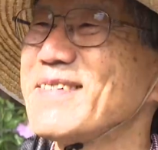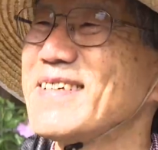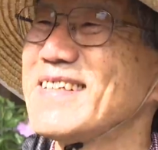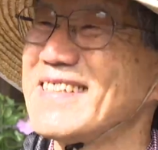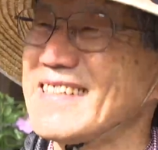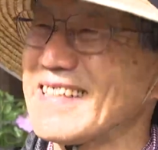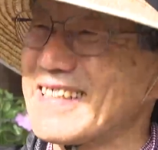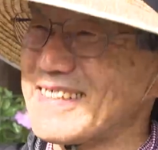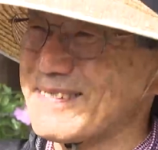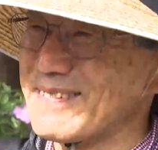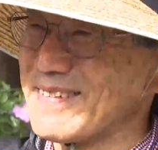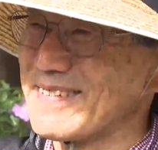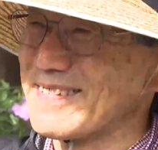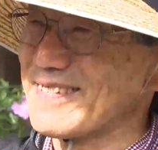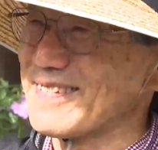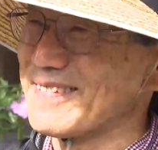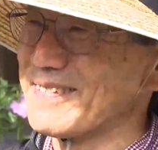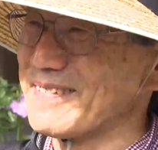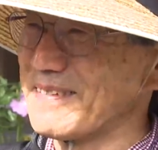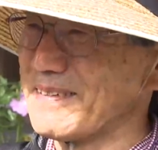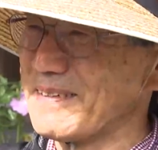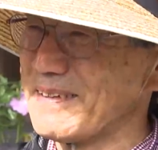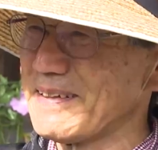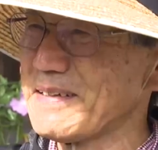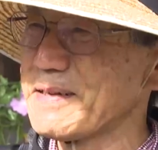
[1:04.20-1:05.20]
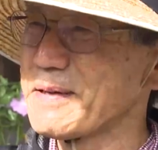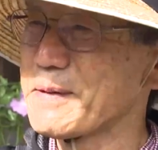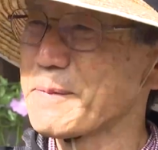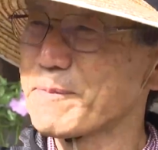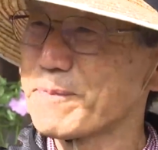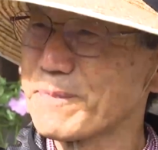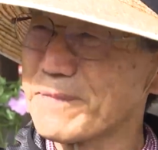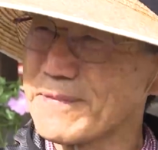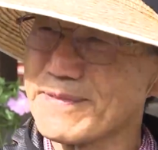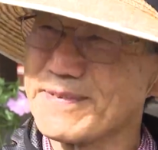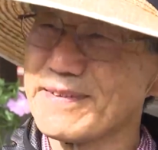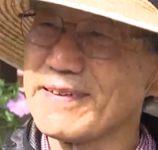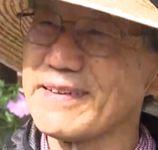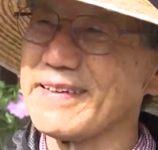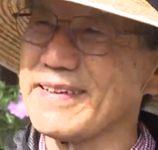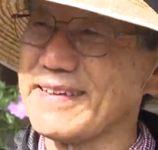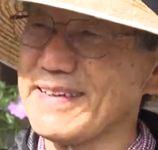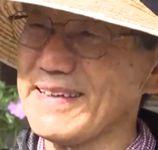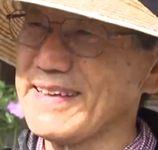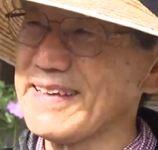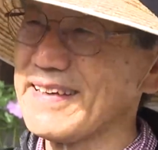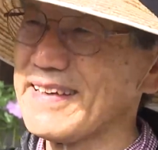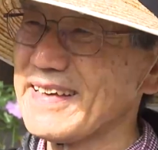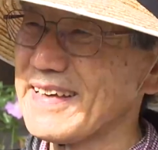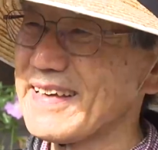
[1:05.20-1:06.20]
みになりますのでね、ぜひ
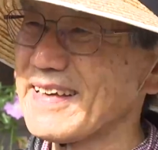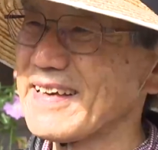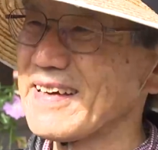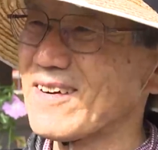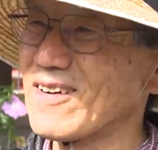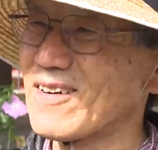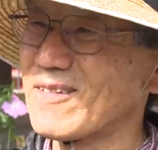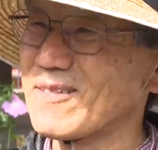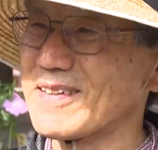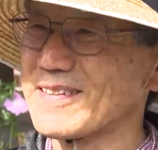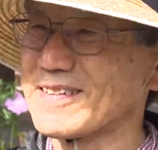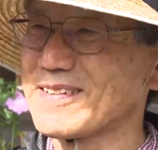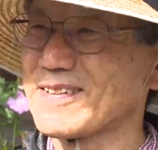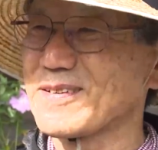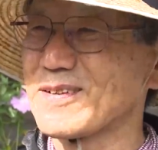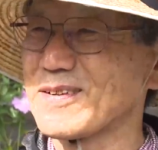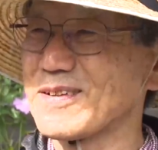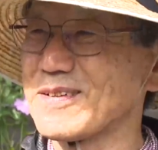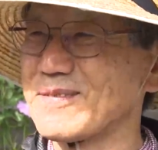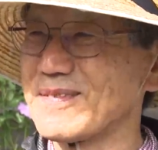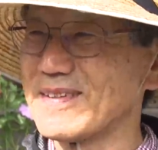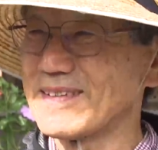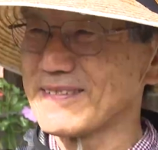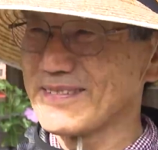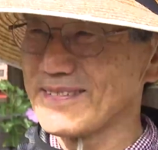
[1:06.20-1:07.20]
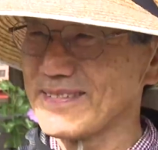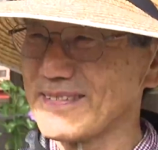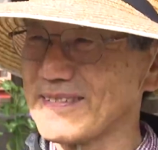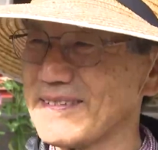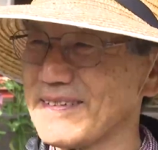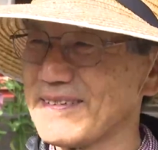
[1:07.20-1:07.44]
お待ちしております。